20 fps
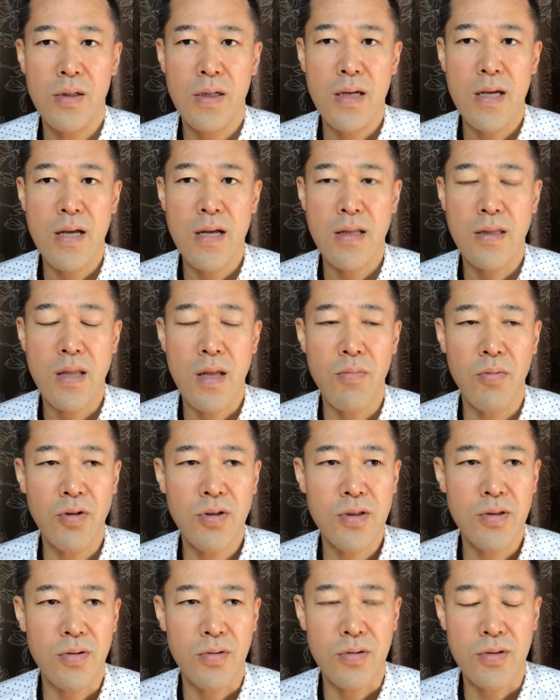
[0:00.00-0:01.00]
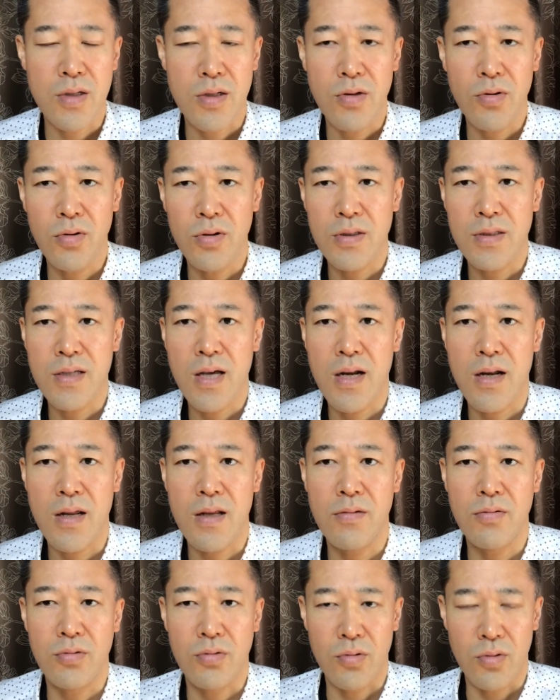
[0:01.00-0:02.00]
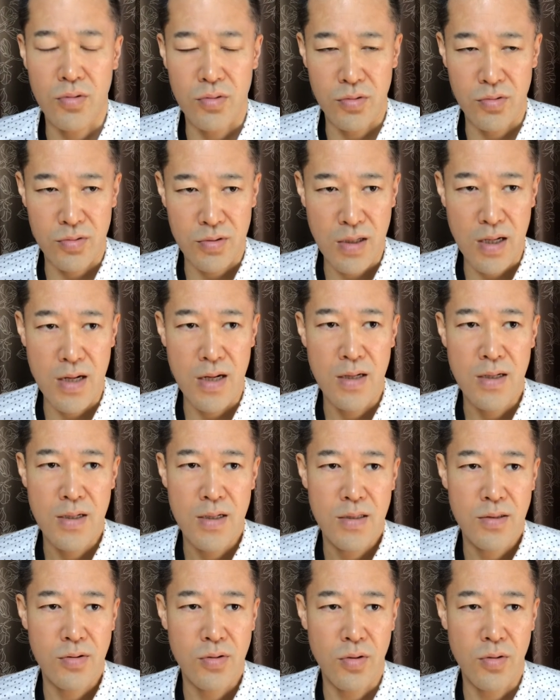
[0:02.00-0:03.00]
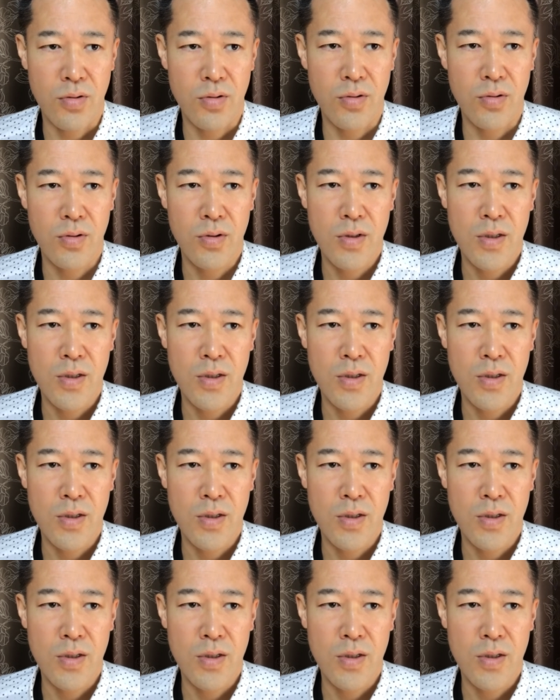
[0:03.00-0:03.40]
え手持ちとして用意されるというかその